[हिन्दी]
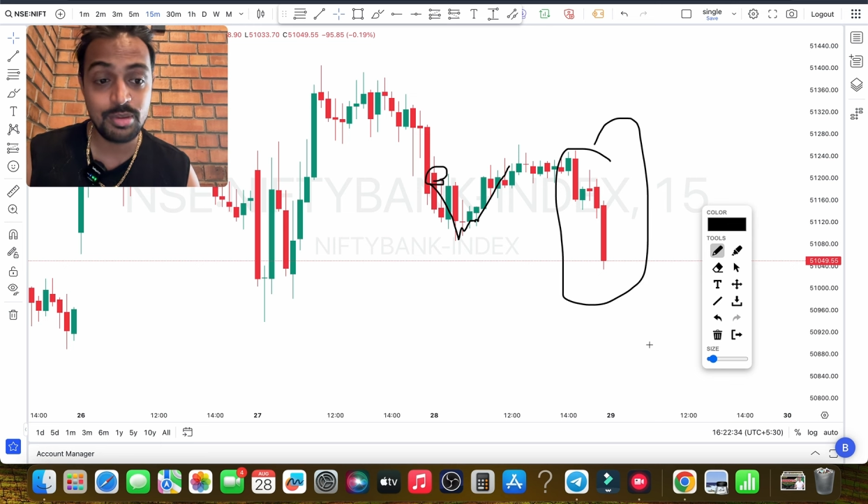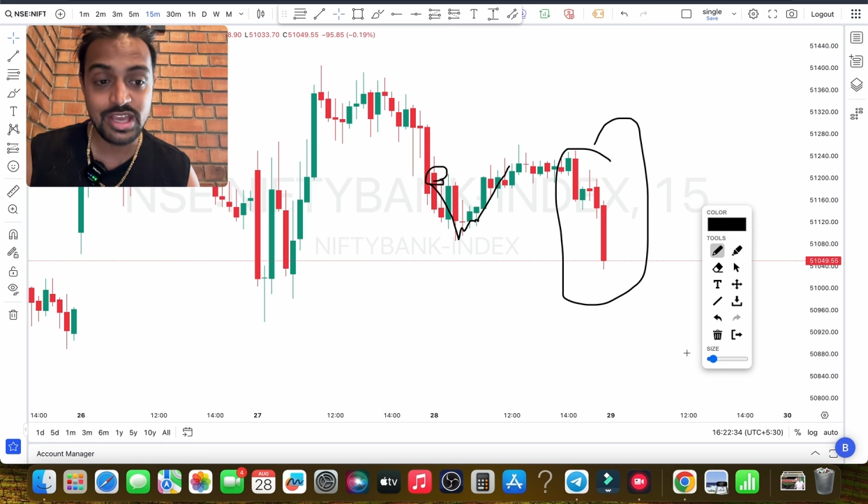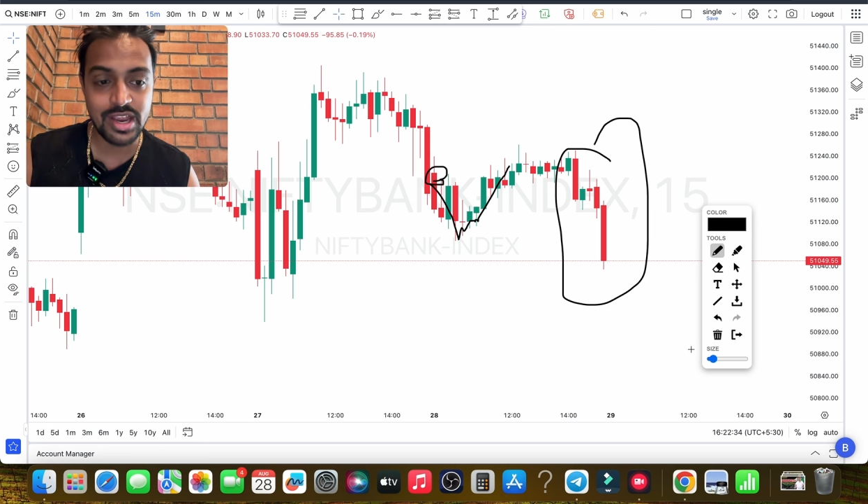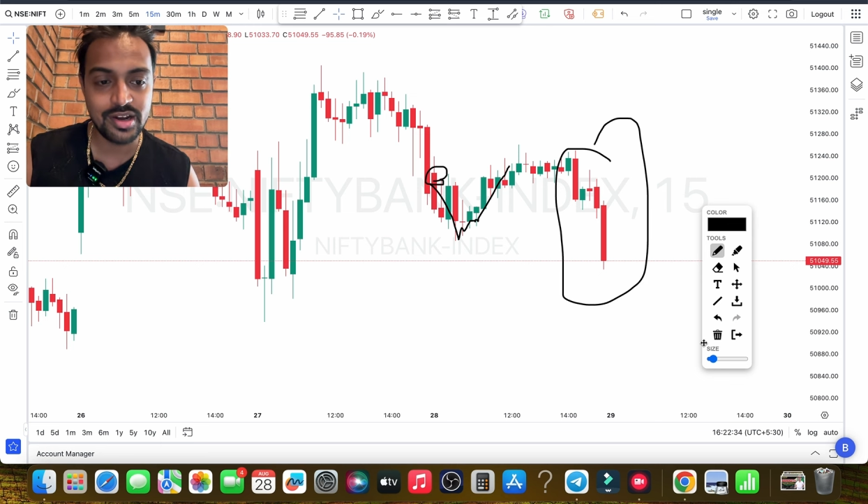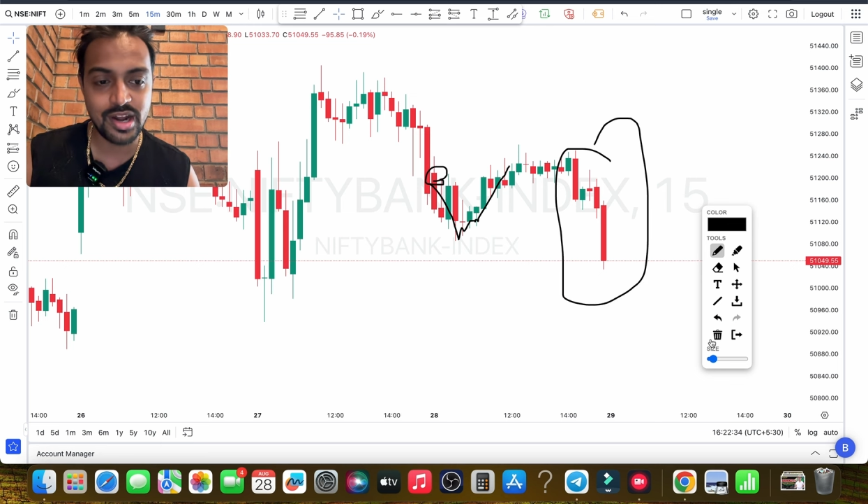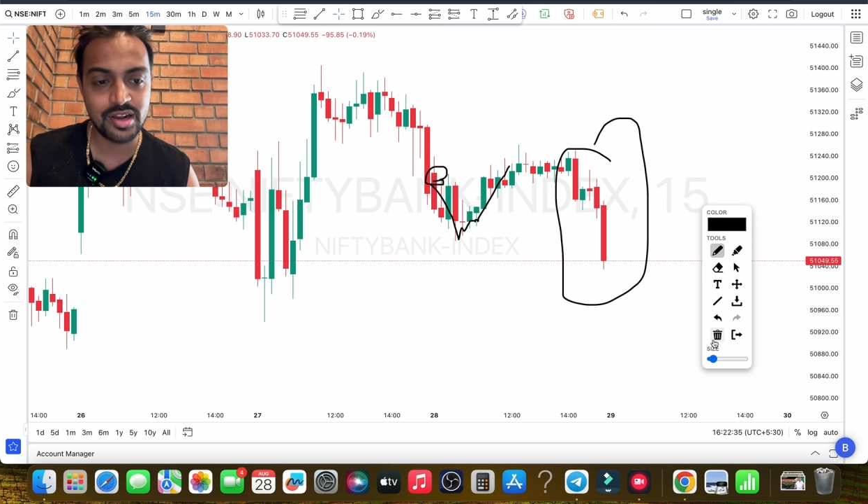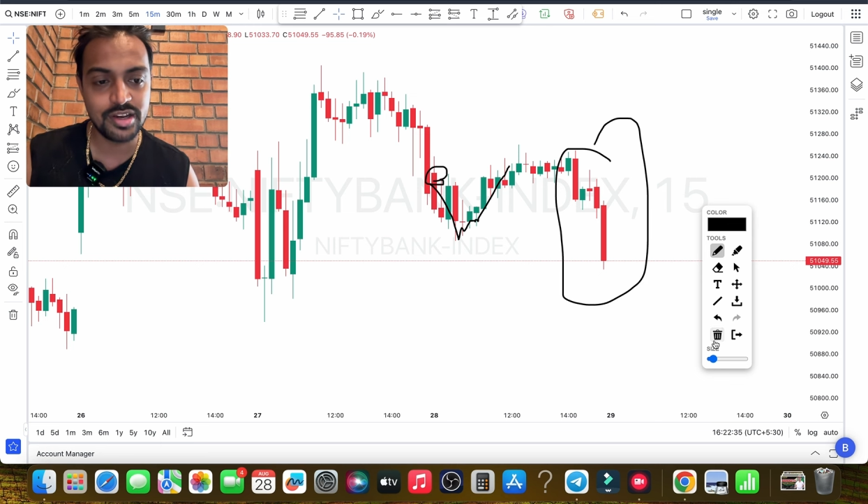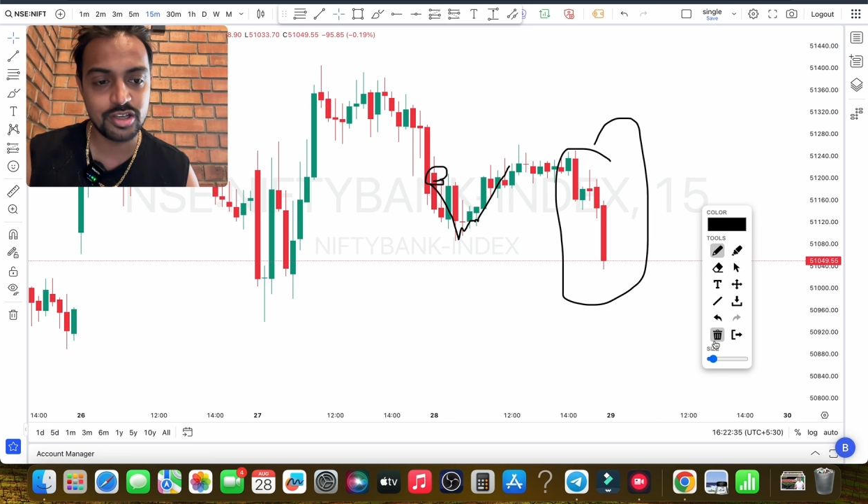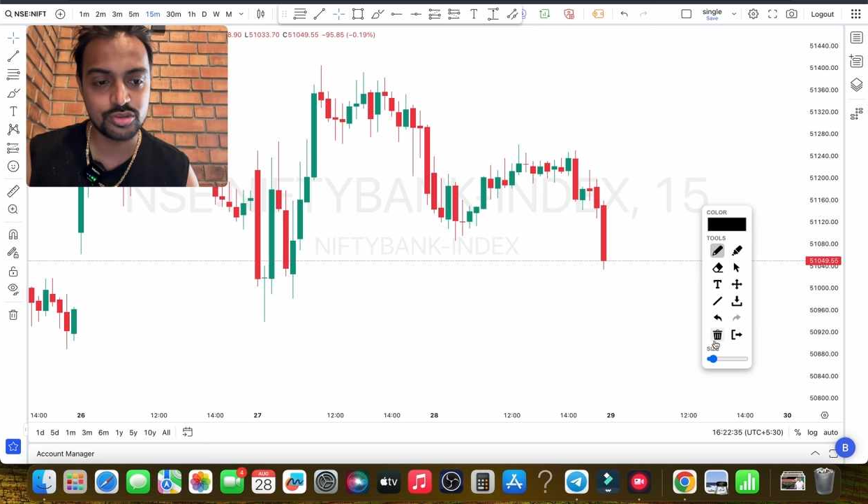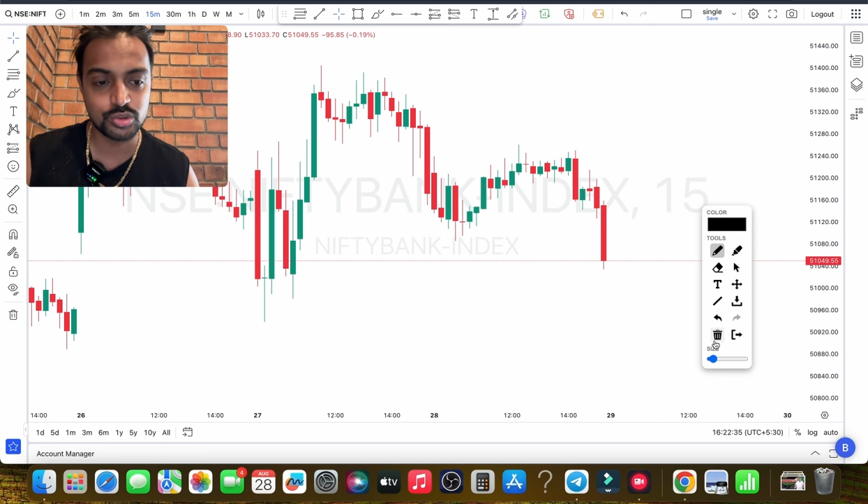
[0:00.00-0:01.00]
मैं यही ट्राई
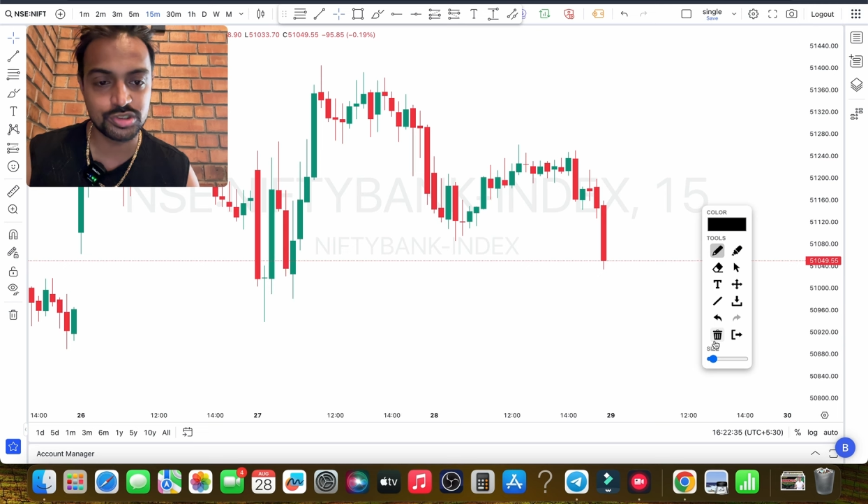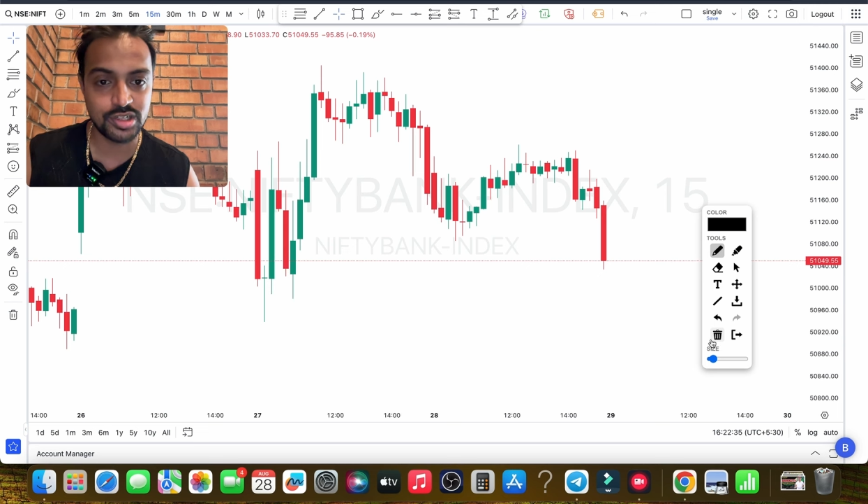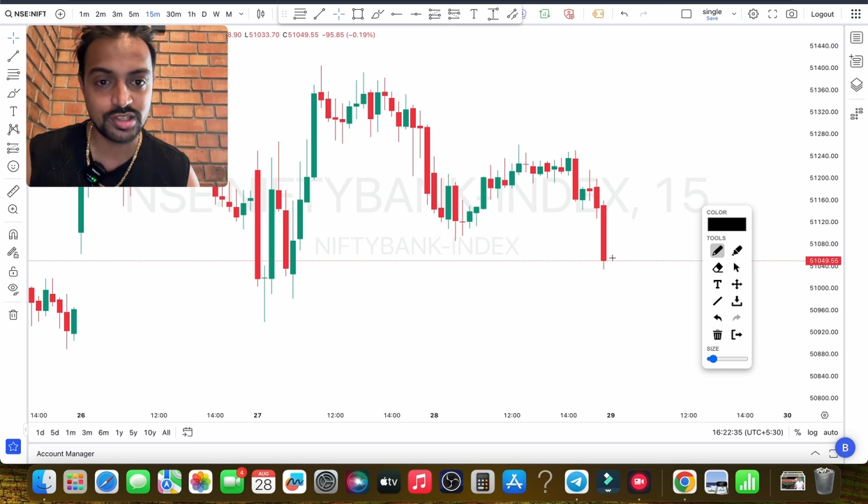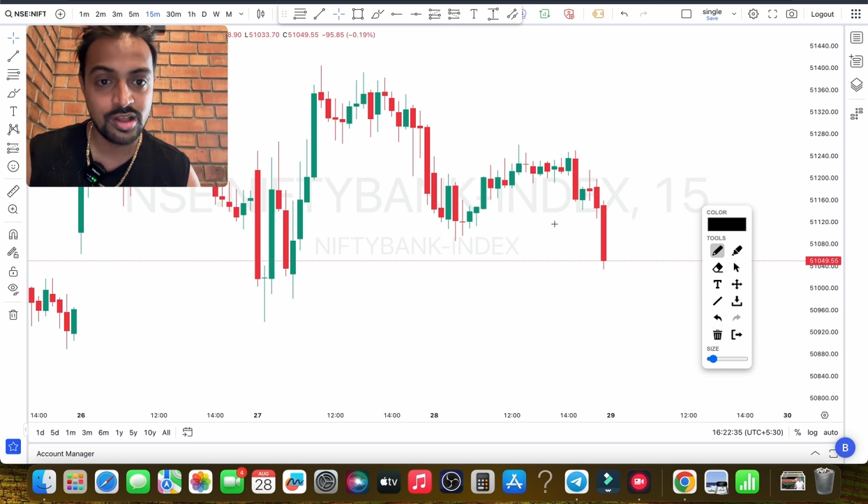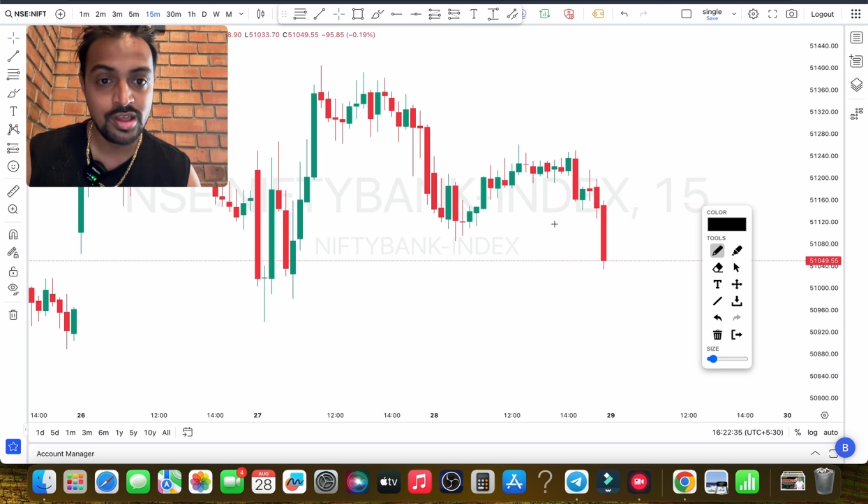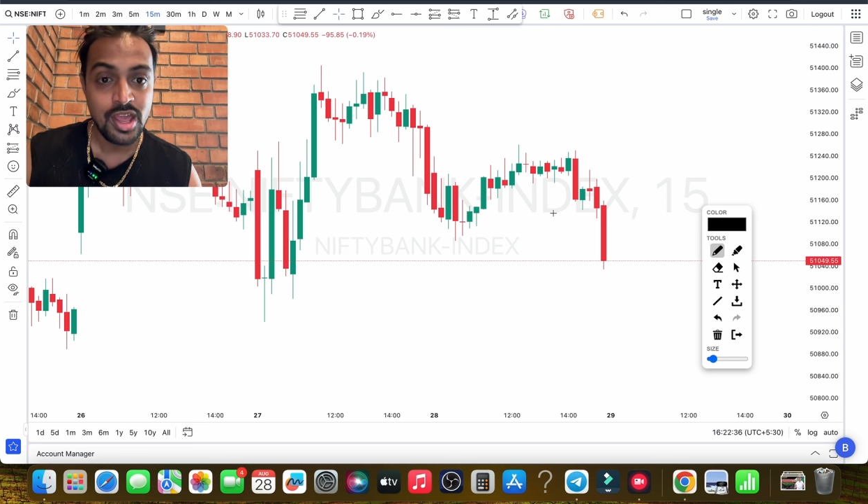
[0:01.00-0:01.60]
करने की सोच रहा था